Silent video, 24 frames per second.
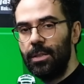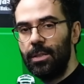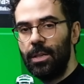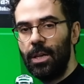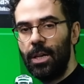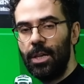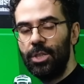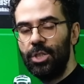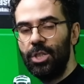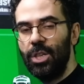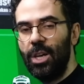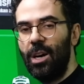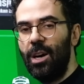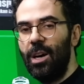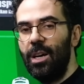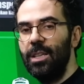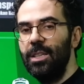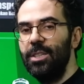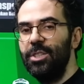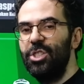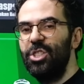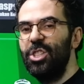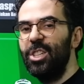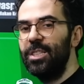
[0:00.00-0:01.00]
karşı
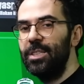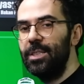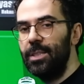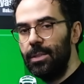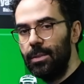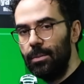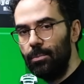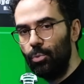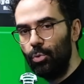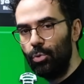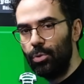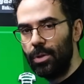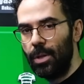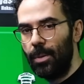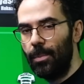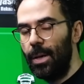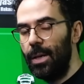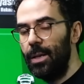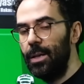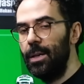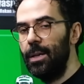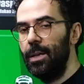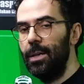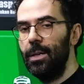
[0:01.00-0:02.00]
alacağı
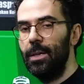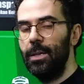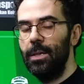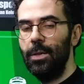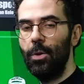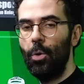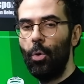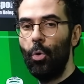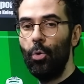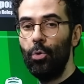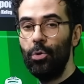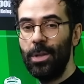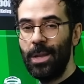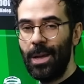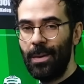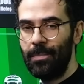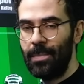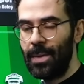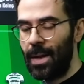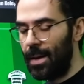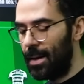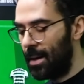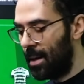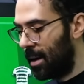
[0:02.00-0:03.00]
muhtemel
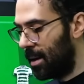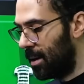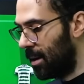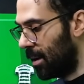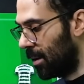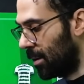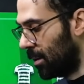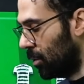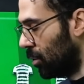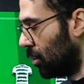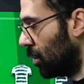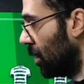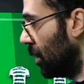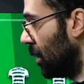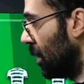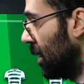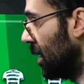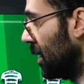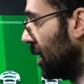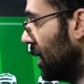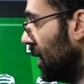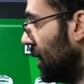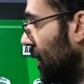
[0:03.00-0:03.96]
önlemlerle alakalı olabilir.